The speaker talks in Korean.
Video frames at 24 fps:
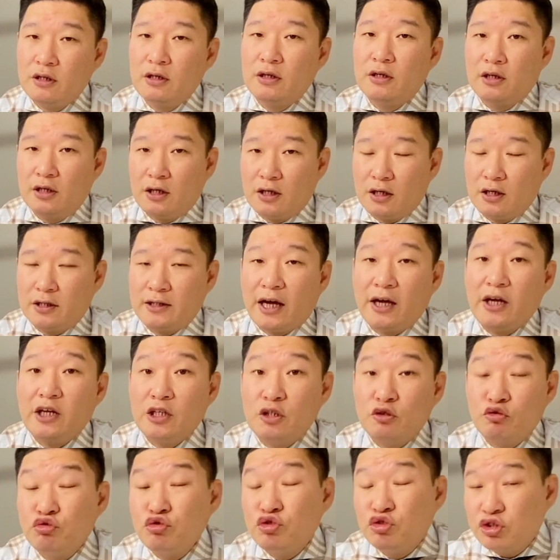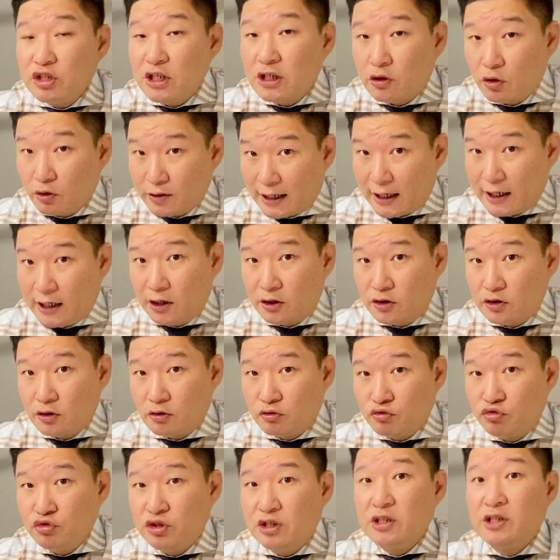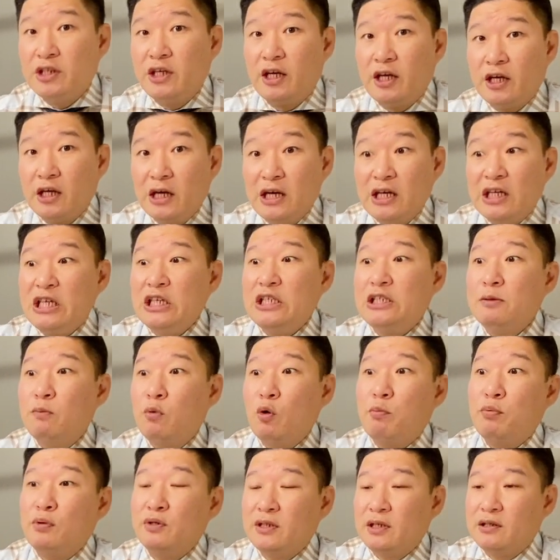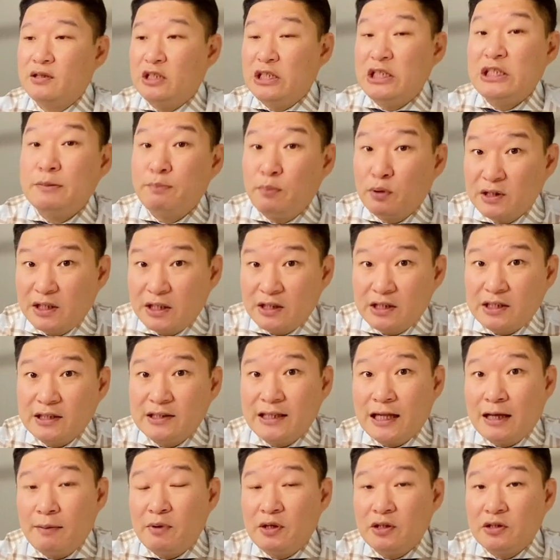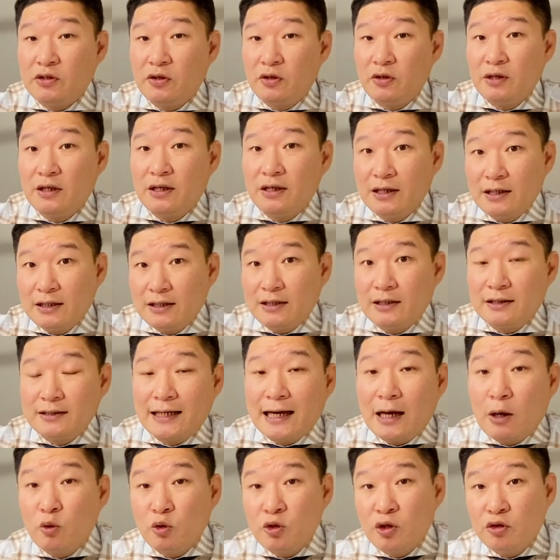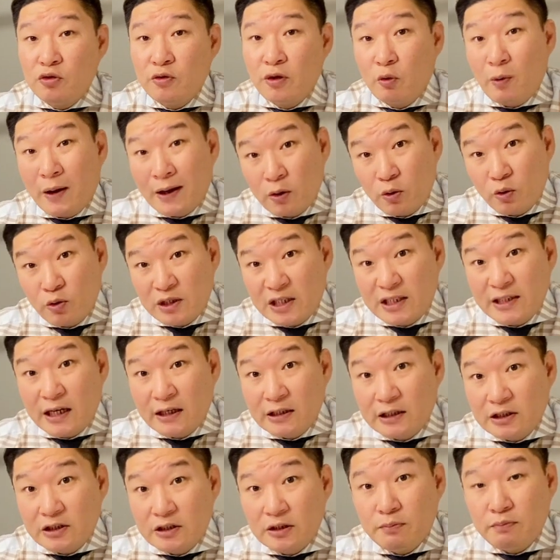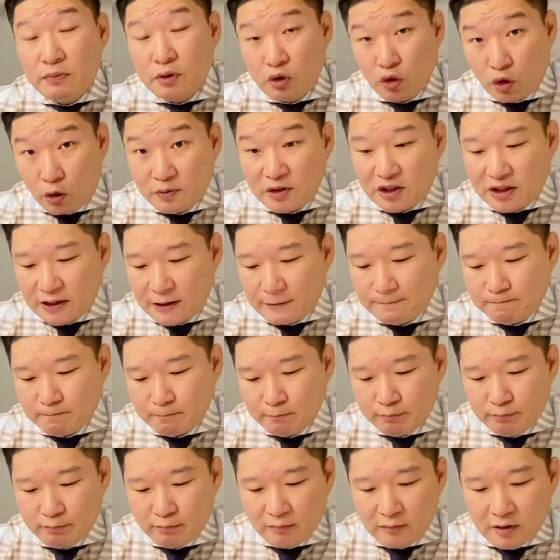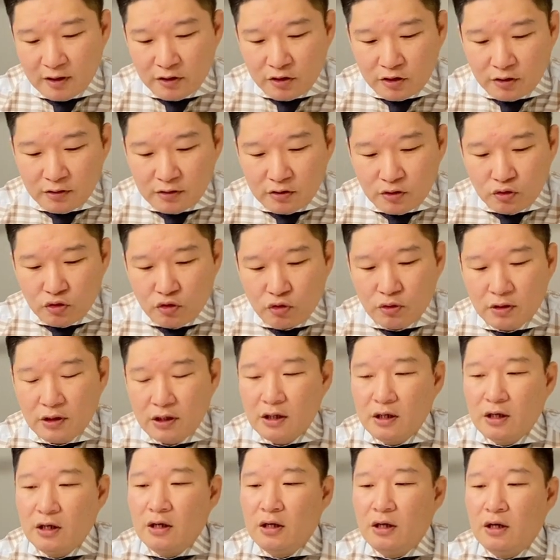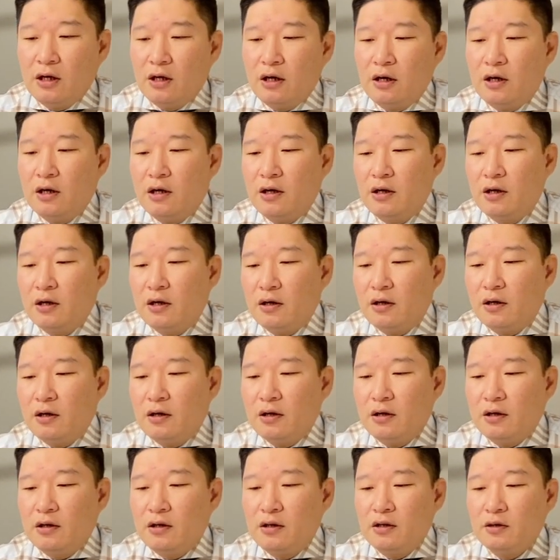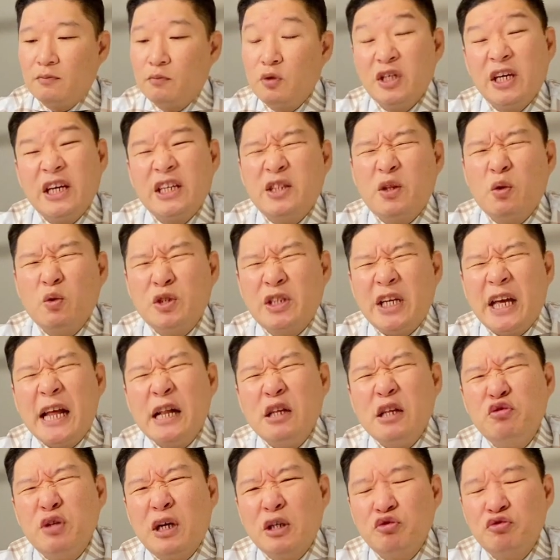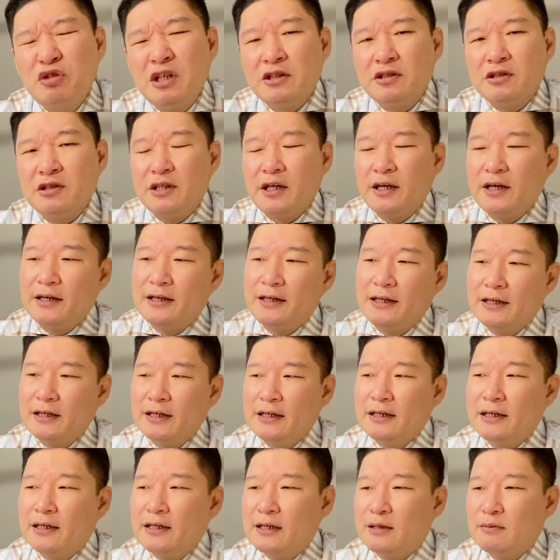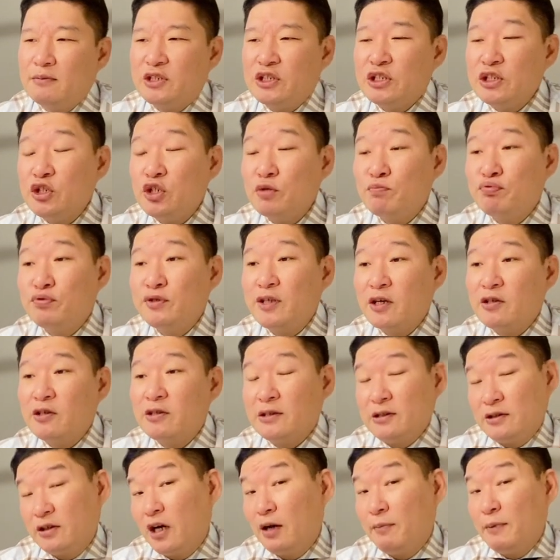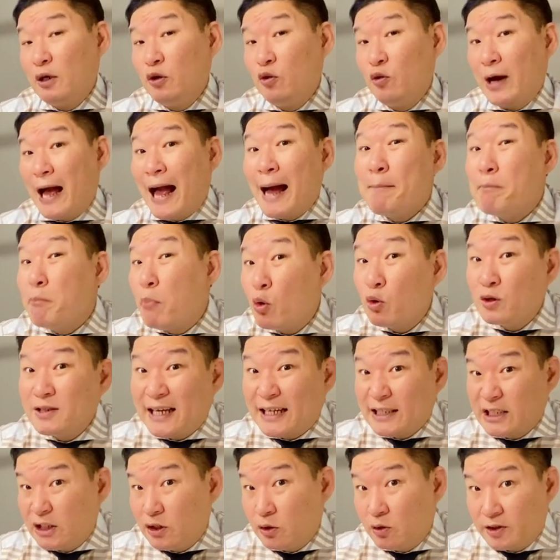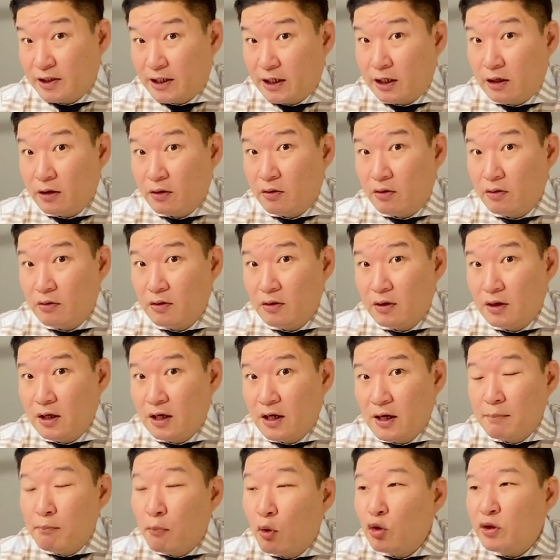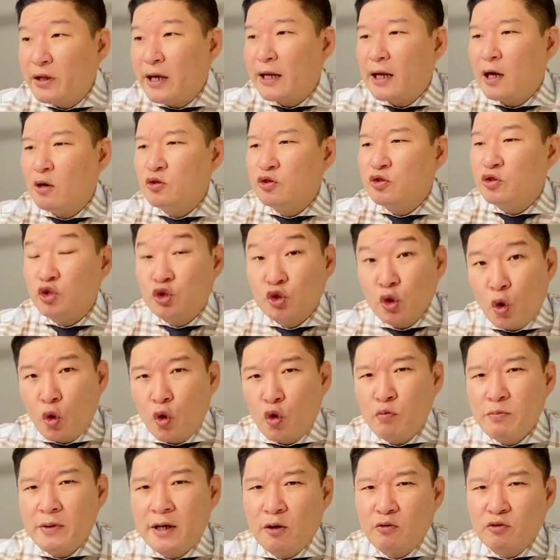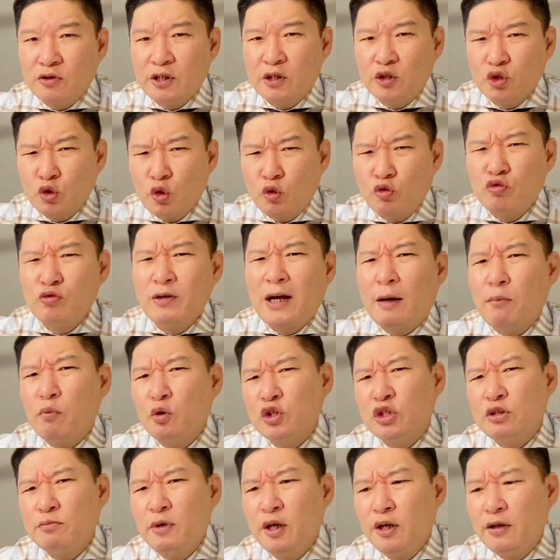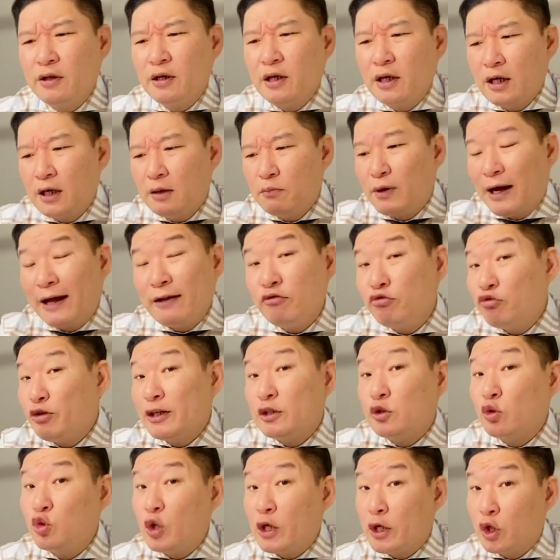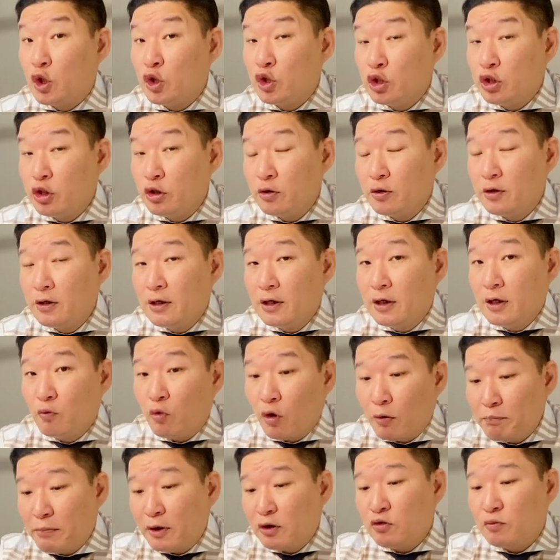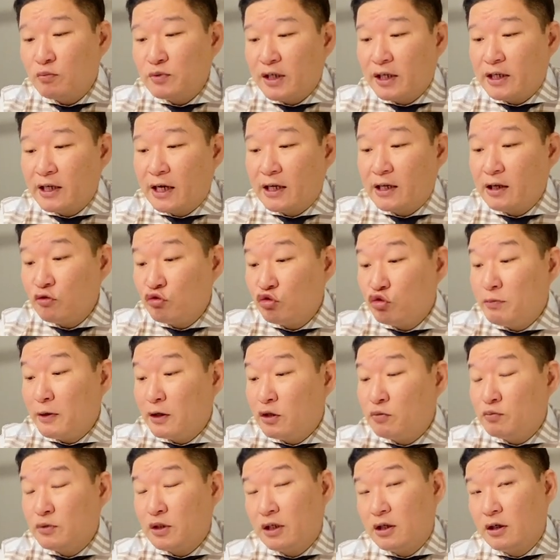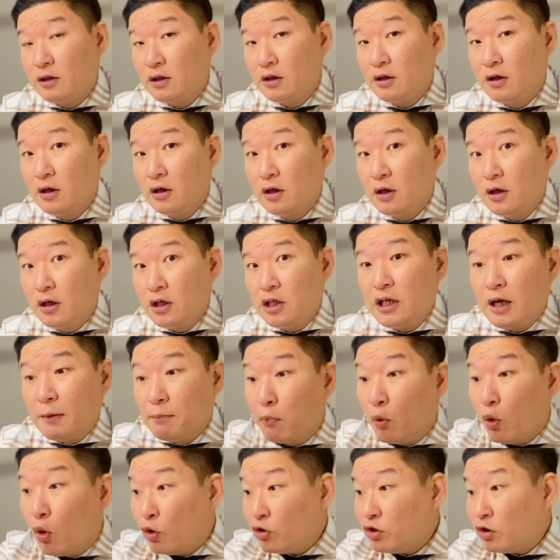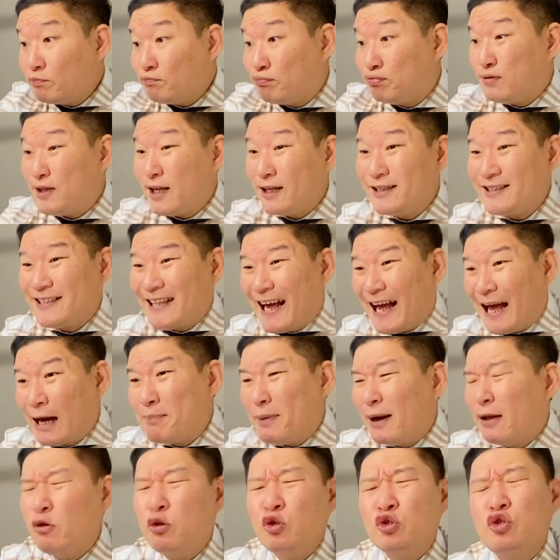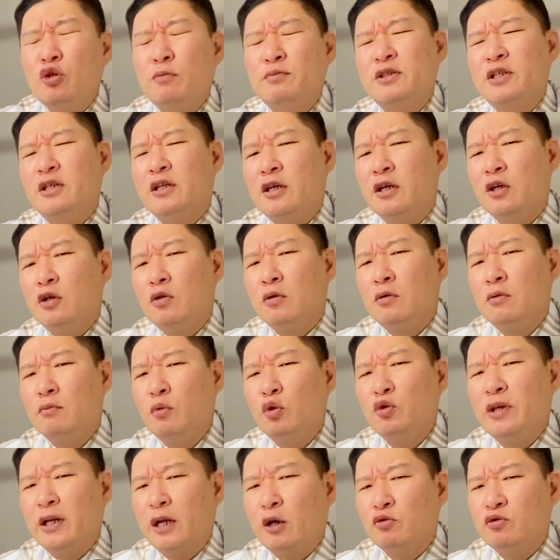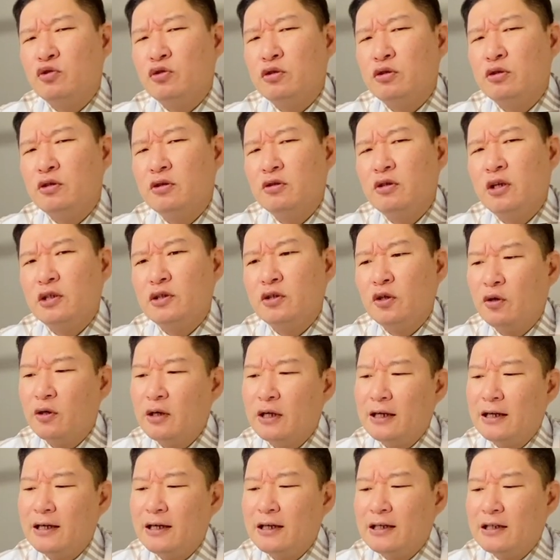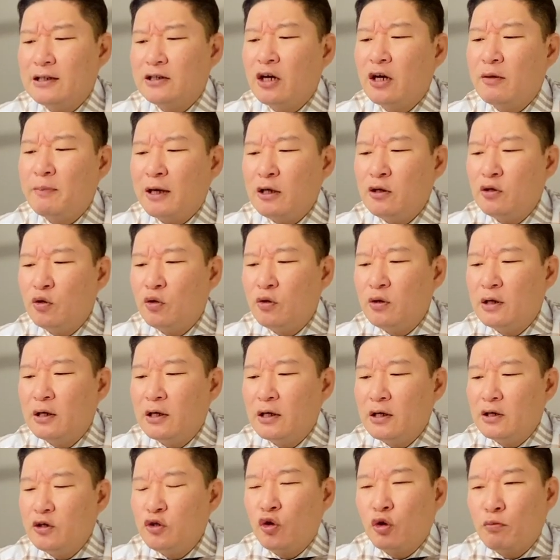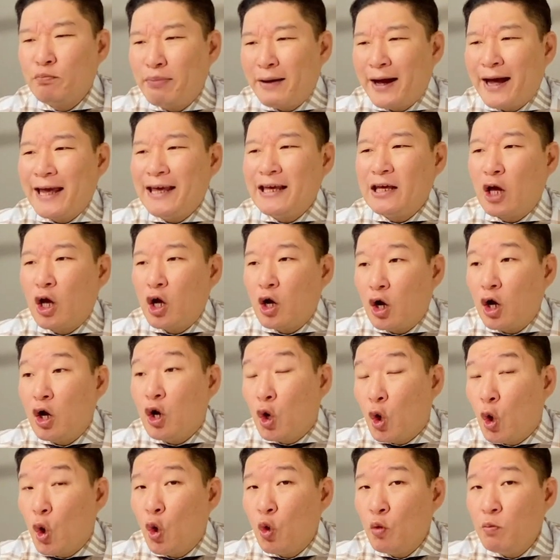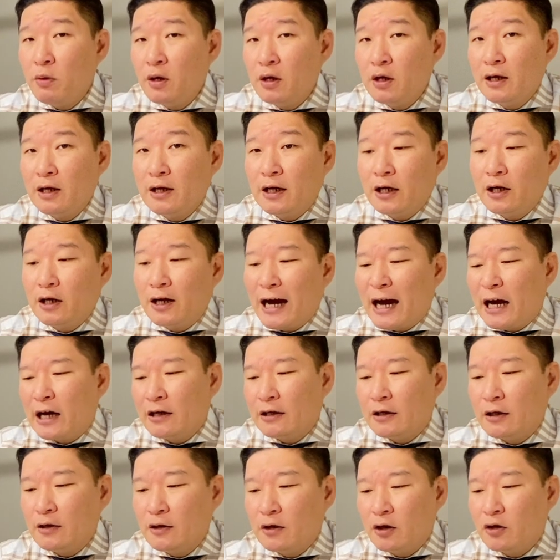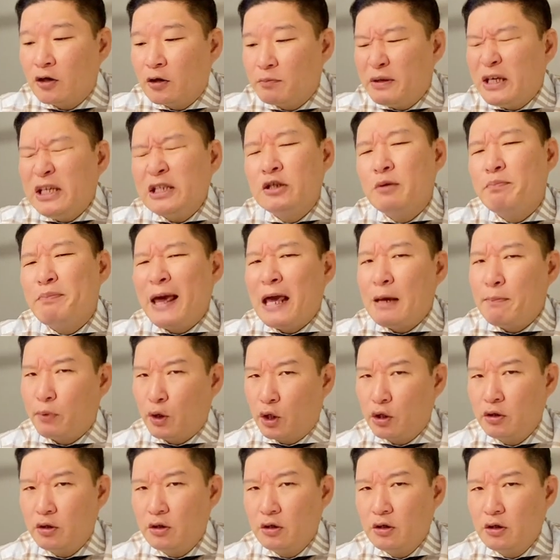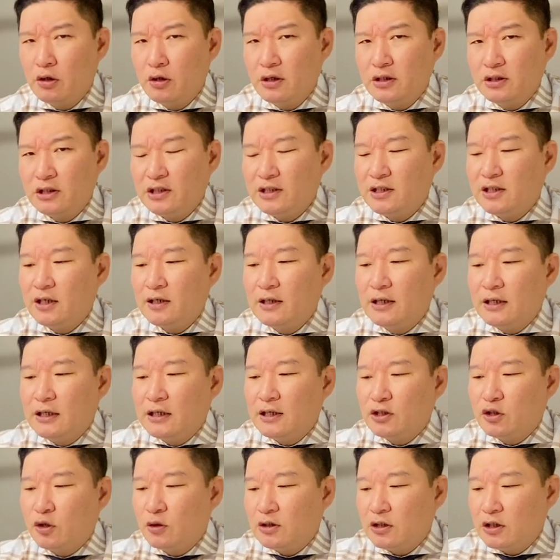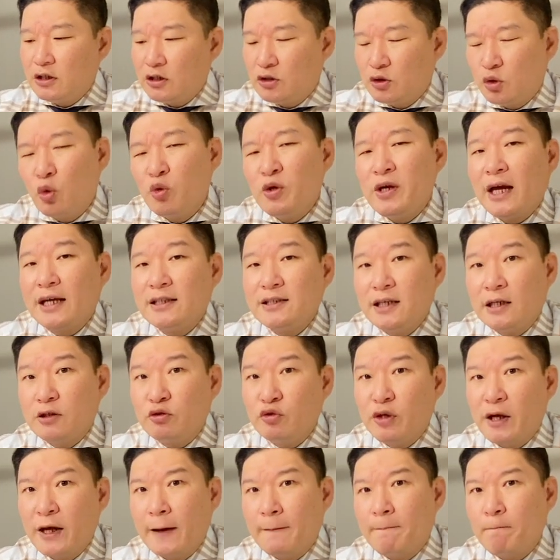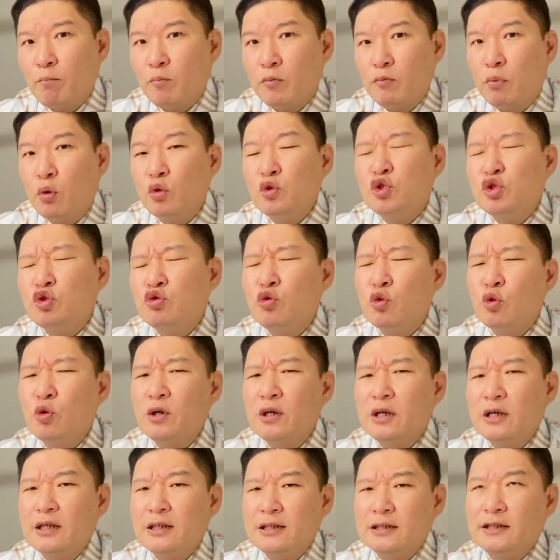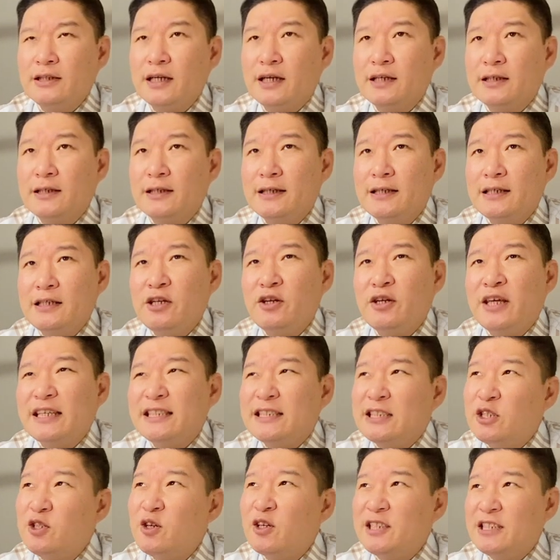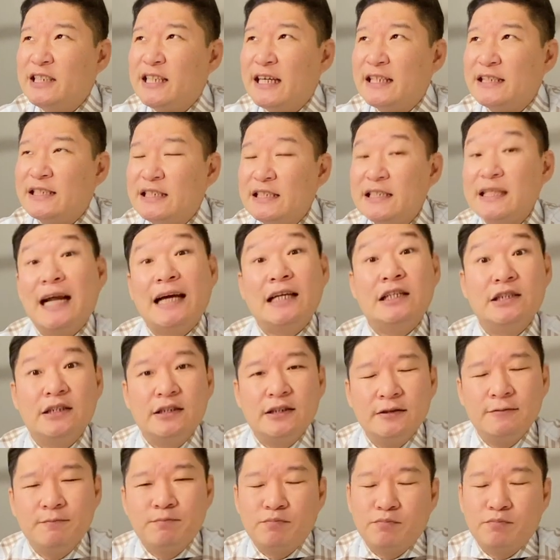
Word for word: 아, 당연히 구축이 더 낫겠죠. 굳이 이렇게 25%, 20%까지 내면서 4, 아, 5년도에 완공을 기다리지 필요가 없이. 그죠? 그리고, 어, 뭐 이게 또 제일 수도 있는데, 신규 분양은 그야말로 안 보고 사시는 거잖아요. 모델하우스, 쇼홈이라고 그러잖아요. 쇼룸 가보시면 뭐 한두 개 정도 있거든요. 원베드룸짜리 하나, 투베드룸짜리 하나. 이게 모든 플랜을 다 만들 수 없잖아요. 모델하우스를. 그래서 그야말로 you're buying a, a home uh, uh, on a piece of paper. 진짜 서, 이 종이 한 자루에 보시고 그냥 이렇게 지어지겠지라는